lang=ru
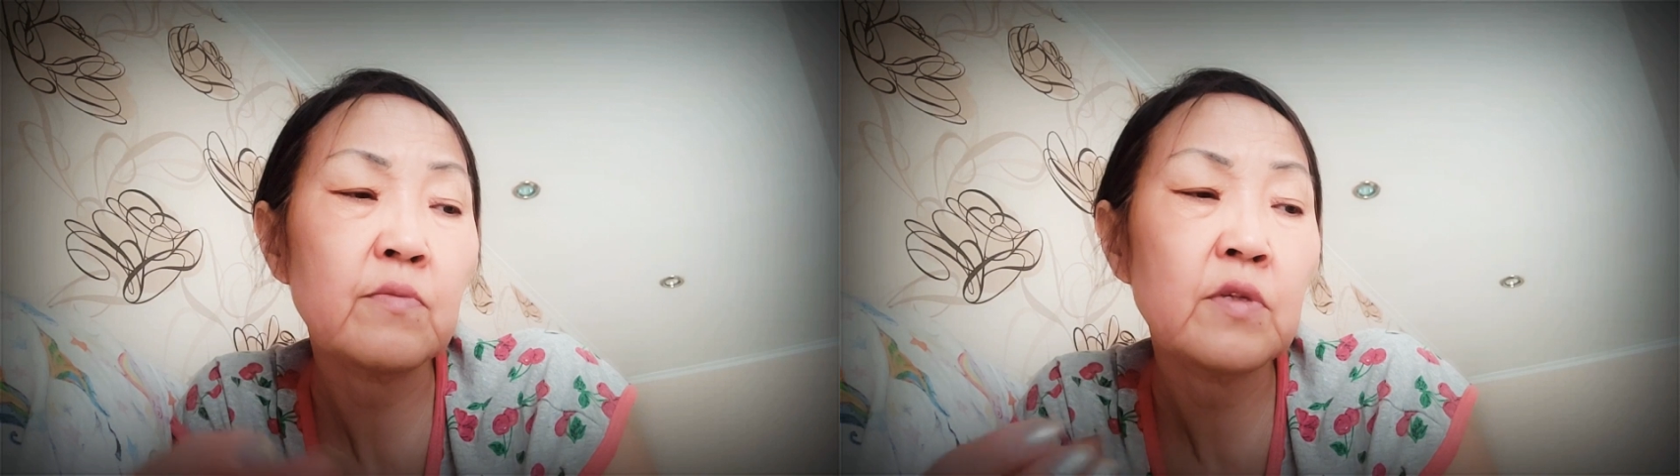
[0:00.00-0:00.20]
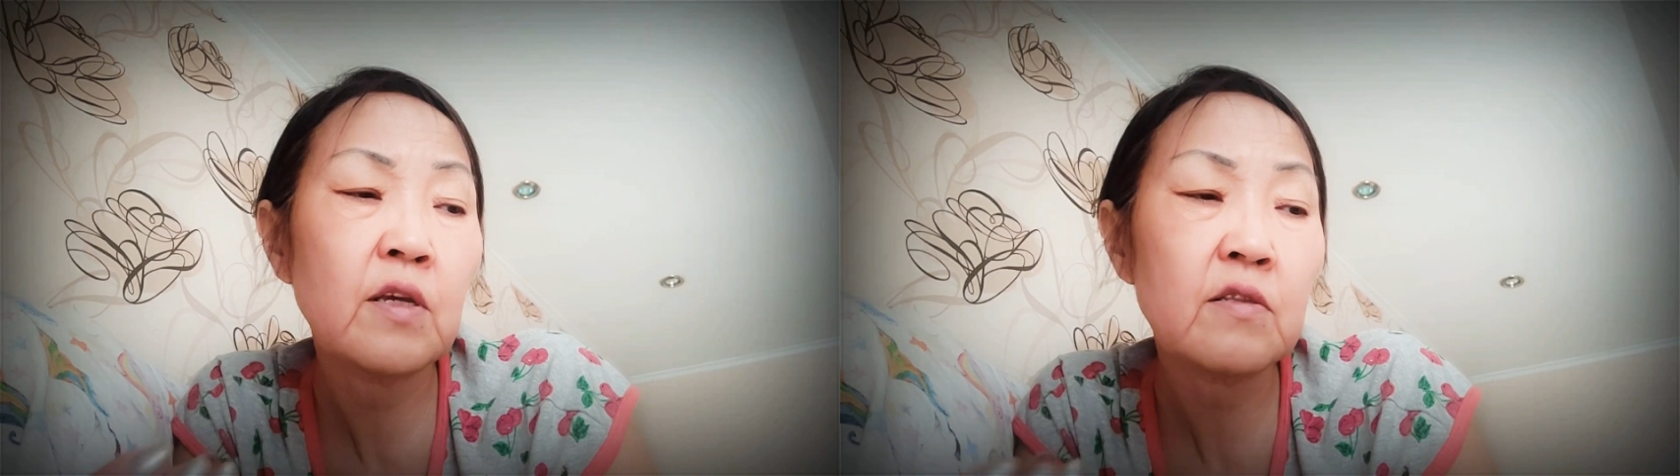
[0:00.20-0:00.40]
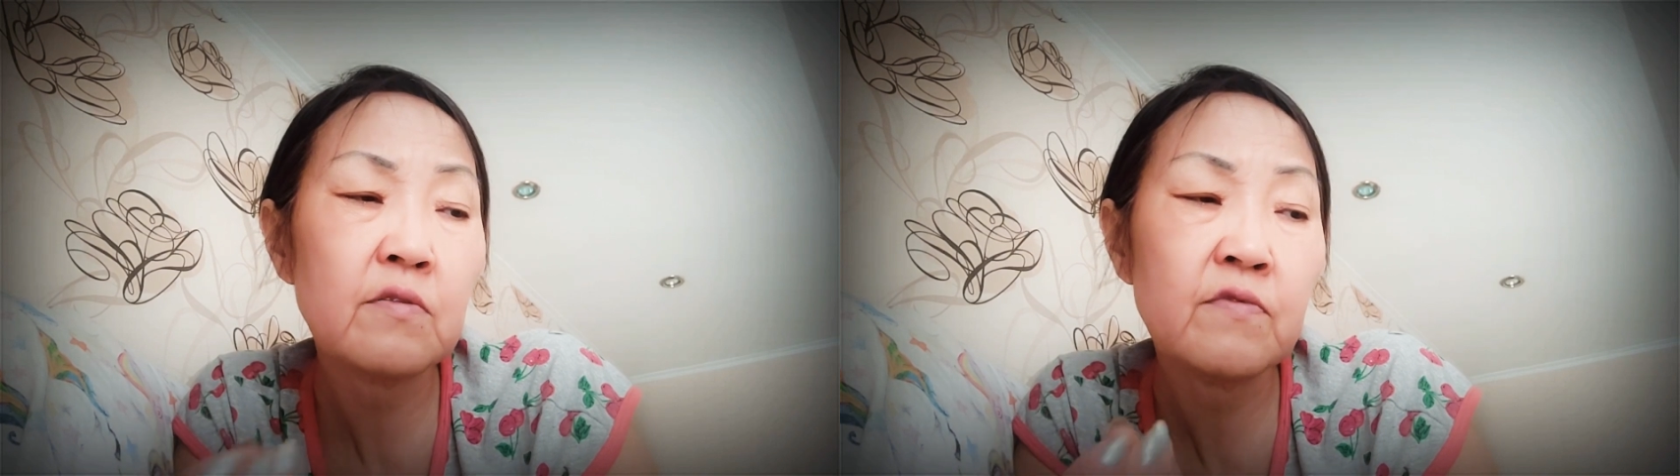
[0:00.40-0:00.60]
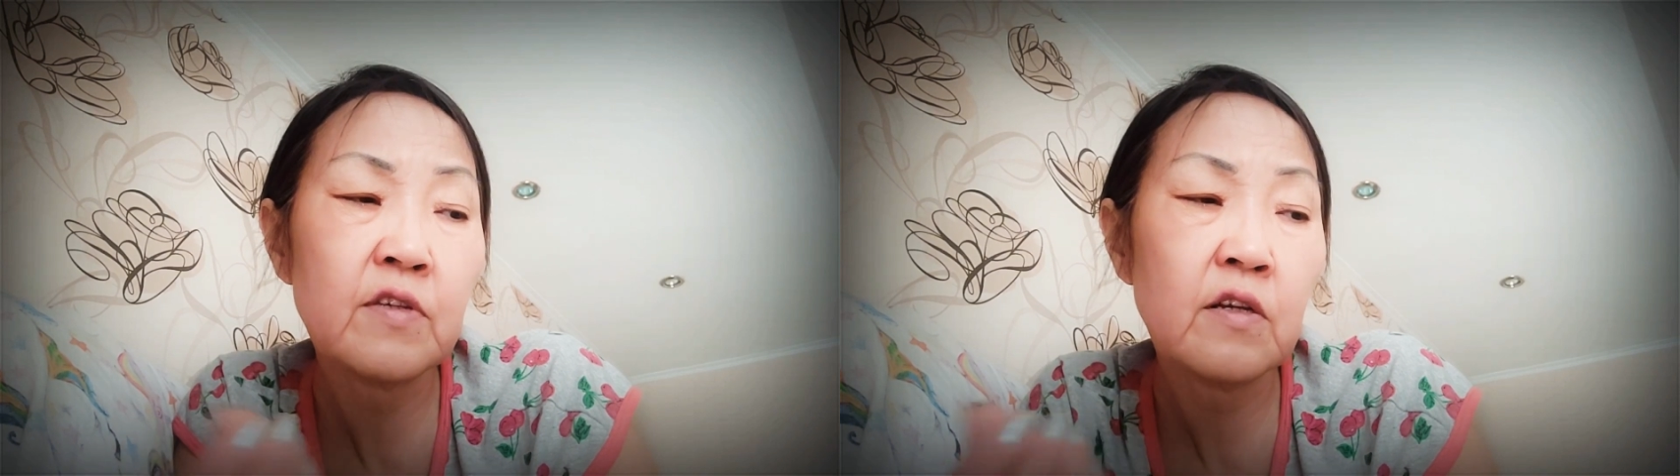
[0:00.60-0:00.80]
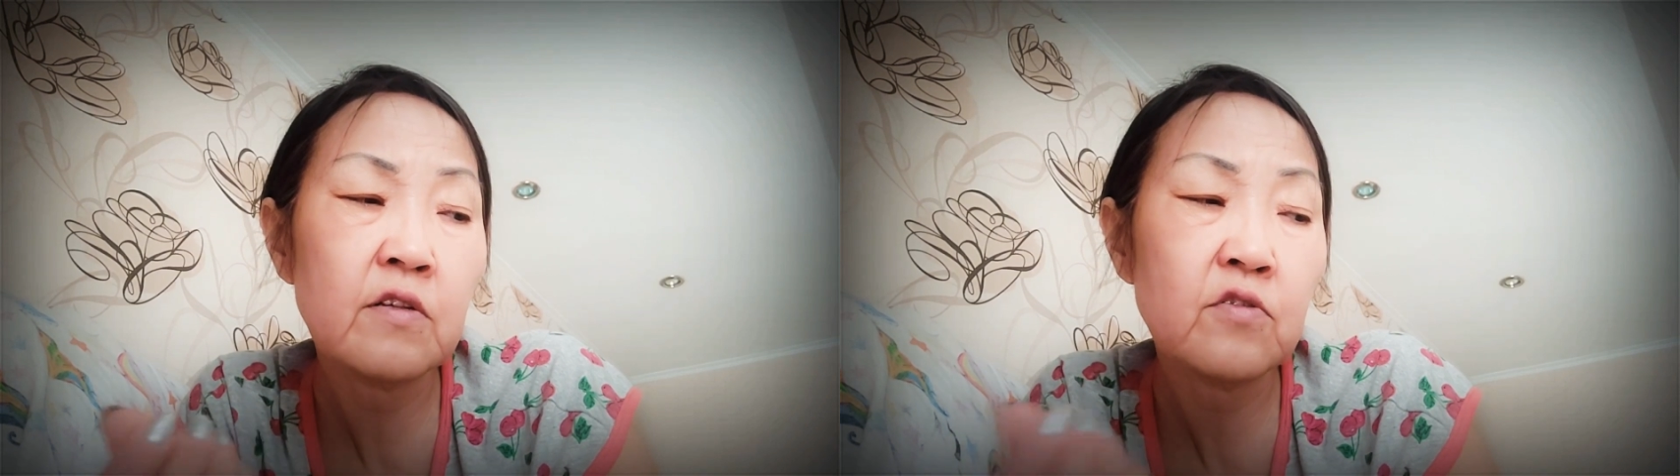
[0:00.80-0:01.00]
меня
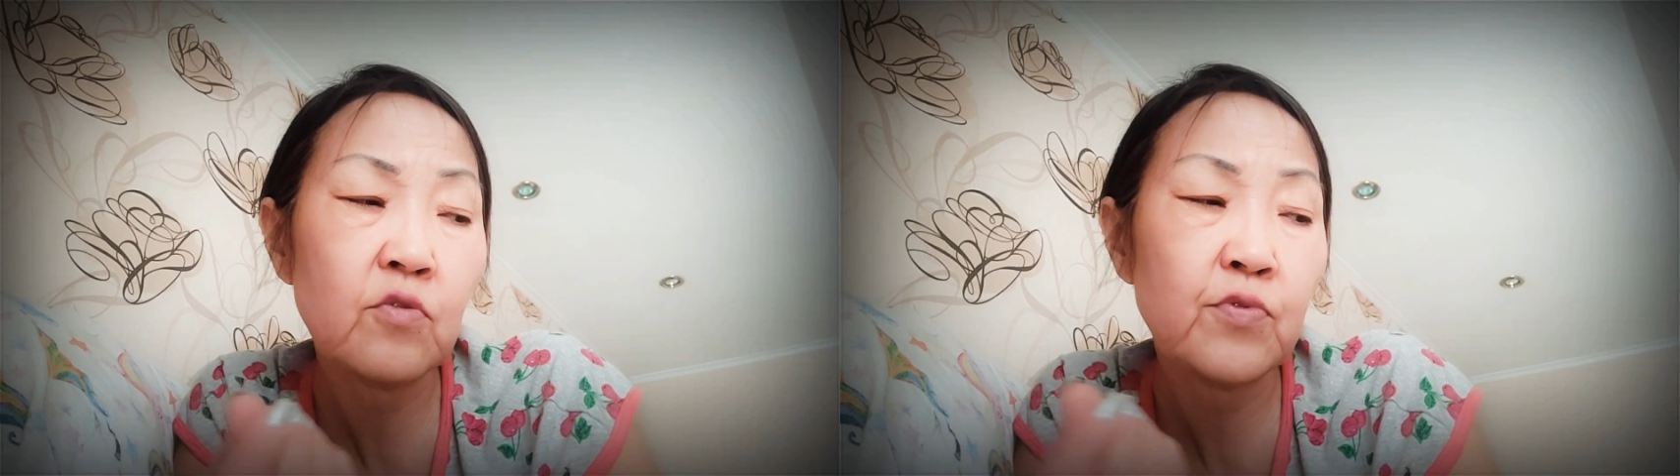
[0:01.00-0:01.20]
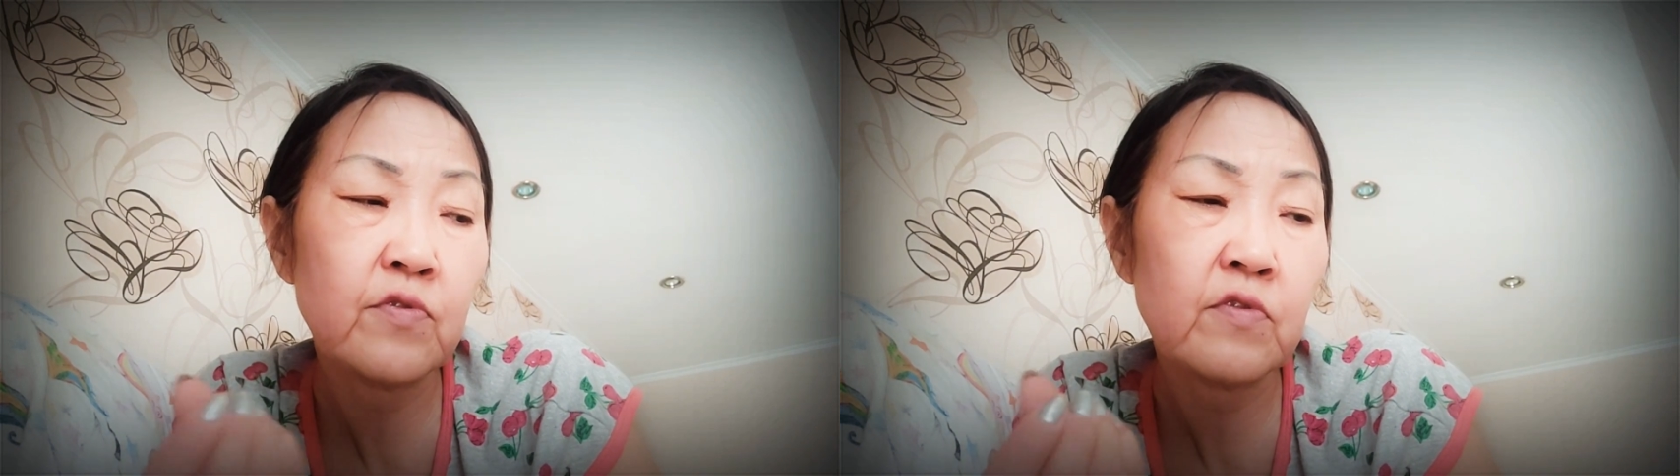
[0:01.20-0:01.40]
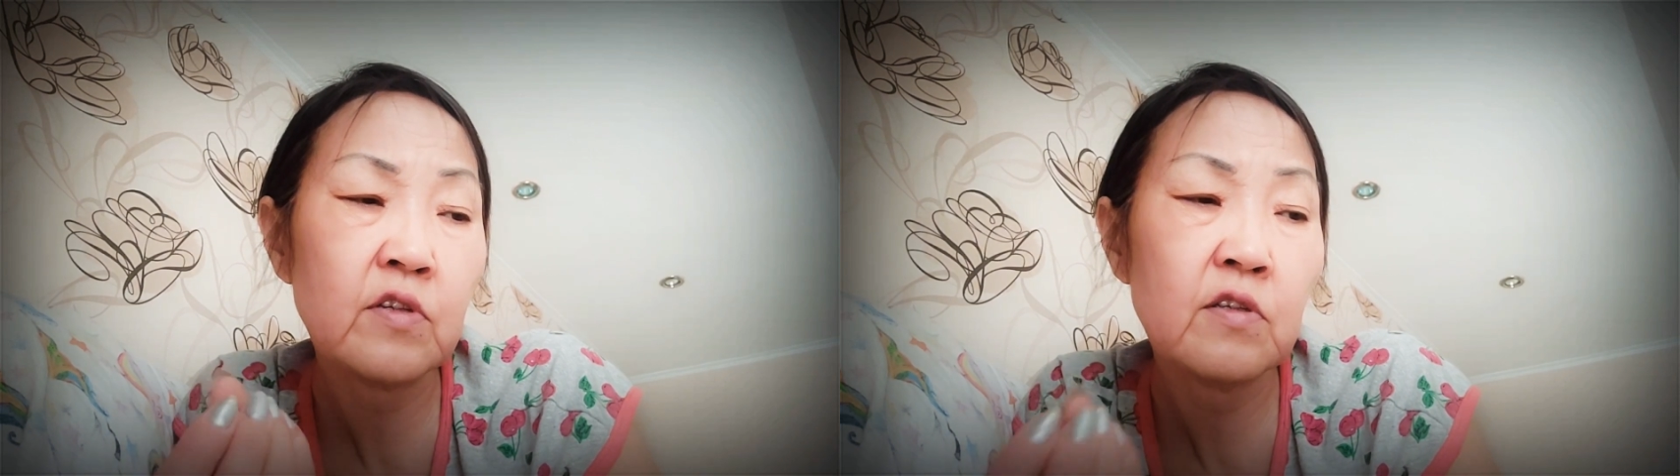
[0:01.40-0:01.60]
взяли, собственно,